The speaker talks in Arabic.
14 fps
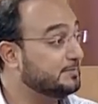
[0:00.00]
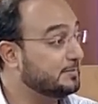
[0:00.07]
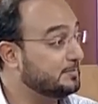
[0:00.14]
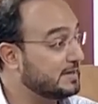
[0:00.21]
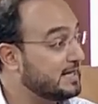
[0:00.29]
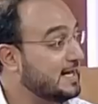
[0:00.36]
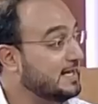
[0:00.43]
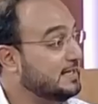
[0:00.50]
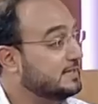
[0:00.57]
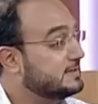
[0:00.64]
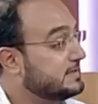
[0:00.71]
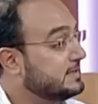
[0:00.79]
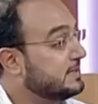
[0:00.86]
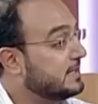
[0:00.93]
من ناحيه
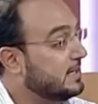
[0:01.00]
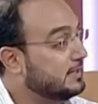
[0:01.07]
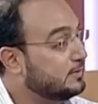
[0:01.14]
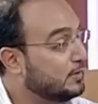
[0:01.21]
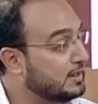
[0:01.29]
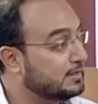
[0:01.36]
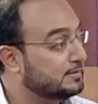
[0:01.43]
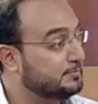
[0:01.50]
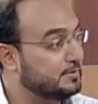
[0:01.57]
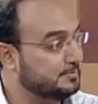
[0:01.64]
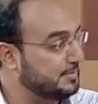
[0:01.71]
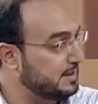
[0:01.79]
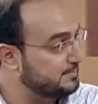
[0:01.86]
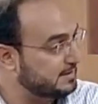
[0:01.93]
حسيه يعني الولد
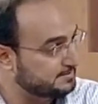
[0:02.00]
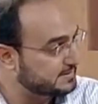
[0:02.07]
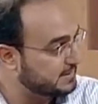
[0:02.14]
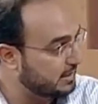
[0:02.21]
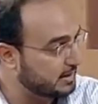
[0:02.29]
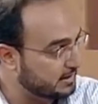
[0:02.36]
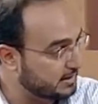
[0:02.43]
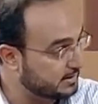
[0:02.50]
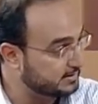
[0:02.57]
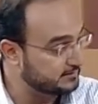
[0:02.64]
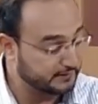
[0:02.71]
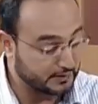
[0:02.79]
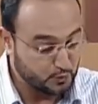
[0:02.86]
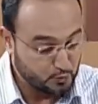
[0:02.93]
بيعمل
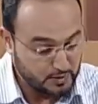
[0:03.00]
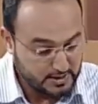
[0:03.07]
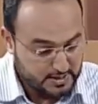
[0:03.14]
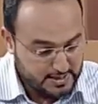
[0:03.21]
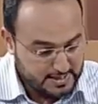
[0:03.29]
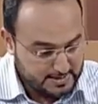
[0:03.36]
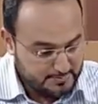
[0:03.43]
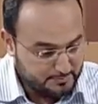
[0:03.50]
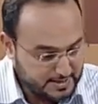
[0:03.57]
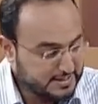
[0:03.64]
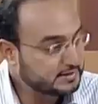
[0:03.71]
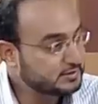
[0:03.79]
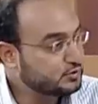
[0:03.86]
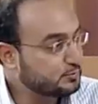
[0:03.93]
مسحراتي فهو
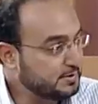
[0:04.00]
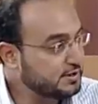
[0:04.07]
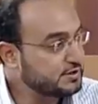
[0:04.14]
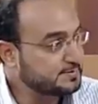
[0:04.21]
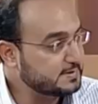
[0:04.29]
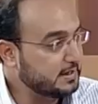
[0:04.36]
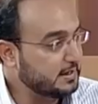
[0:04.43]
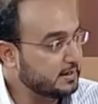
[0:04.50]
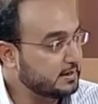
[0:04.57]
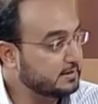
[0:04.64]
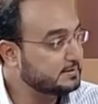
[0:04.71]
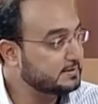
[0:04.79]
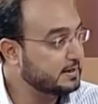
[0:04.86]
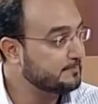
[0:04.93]
بحسه بعيش
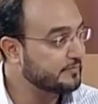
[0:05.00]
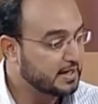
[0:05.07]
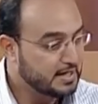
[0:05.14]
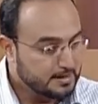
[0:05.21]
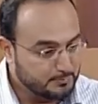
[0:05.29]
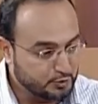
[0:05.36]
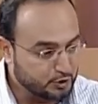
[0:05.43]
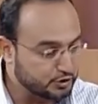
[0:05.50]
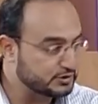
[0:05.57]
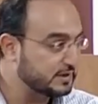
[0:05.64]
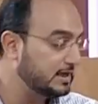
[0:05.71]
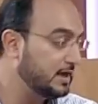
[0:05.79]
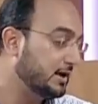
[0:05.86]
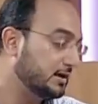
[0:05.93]
مسحراتي صح.
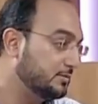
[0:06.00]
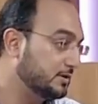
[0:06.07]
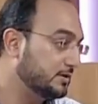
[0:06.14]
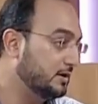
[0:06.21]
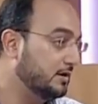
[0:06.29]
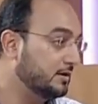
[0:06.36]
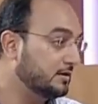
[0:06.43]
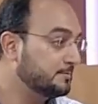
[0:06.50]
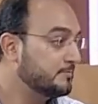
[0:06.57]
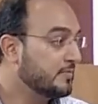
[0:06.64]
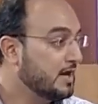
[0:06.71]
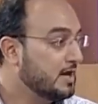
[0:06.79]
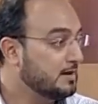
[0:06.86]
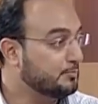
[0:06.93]
بقص هلال رمضان
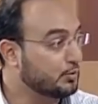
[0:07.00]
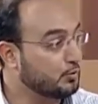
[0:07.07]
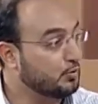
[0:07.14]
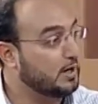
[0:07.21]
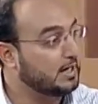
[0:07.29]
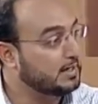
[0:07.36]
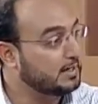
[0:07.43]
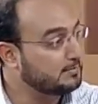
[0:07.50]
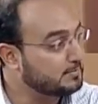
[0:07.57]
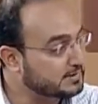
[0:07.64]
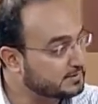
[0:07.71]
صح. بروح على المطبخ الأشياء